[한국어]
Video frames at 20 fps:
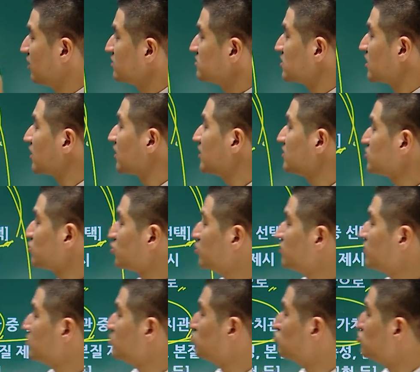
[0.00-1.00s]
제가 가지고
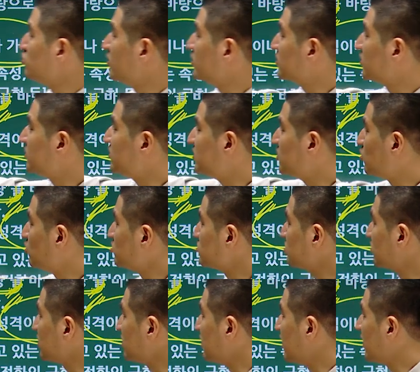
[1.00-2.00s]
있는 물류에 대한
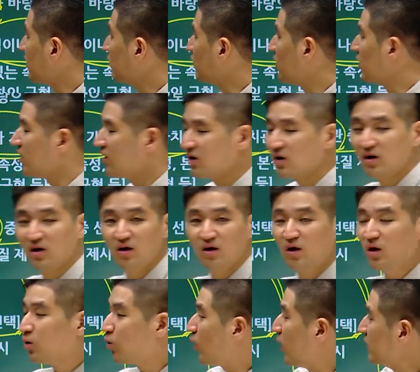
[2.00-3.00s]
이론적 이해와
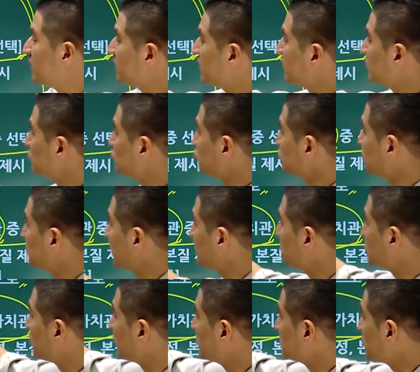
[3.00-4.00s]
관계를
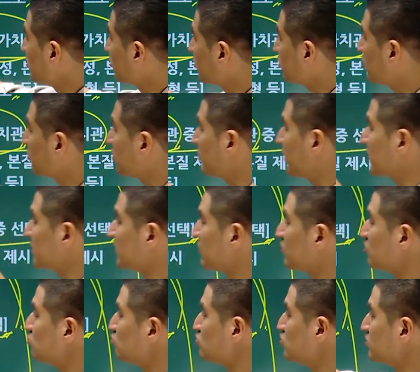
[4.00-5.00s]
중시하는 저의 성격을
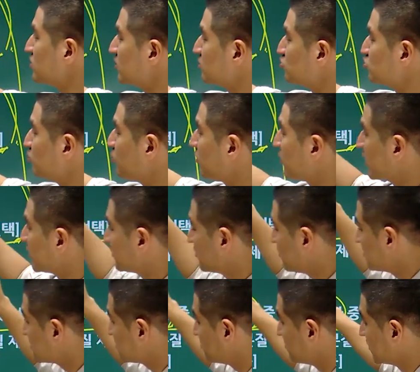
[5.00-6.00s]
바탕으로 물리산업에 주목하게
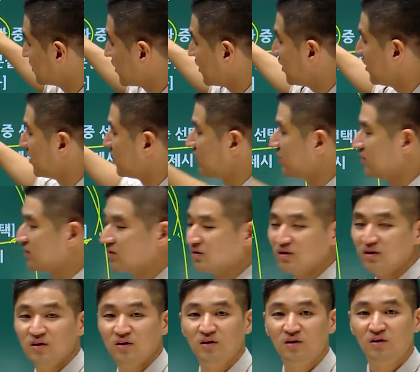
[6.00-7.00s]
되었습니다.
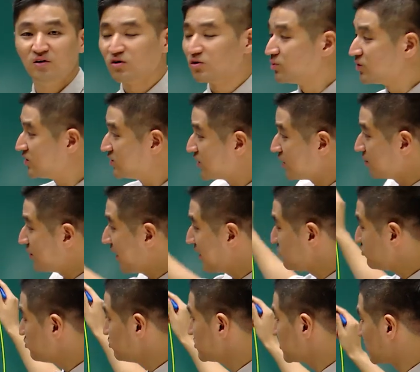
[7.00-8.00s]
그럼 그 다음에
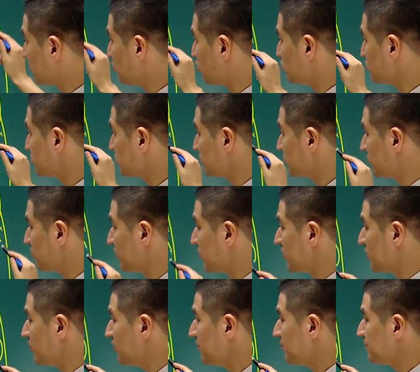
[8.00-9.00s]
한두 문장은 뭘 쓰는
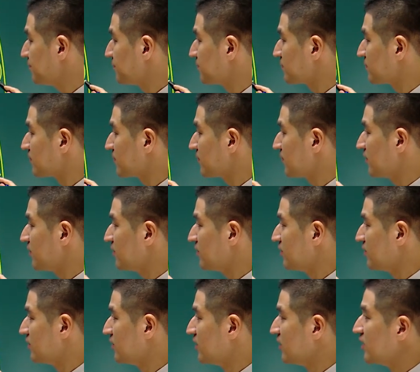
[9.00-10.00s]
거예요?
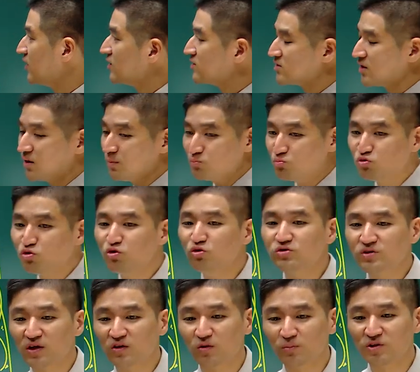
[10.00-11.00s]
자,
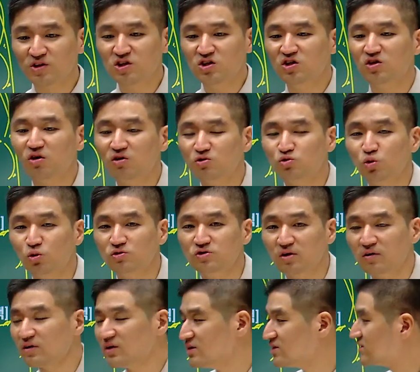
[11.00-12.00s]
물류산업은 이런
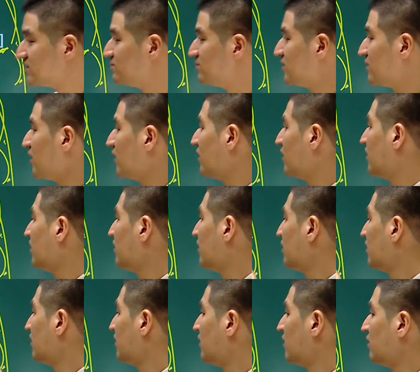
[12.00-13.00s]
속성이 있습니다.
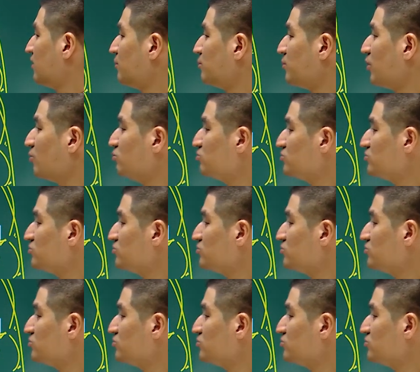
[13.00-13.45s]
몇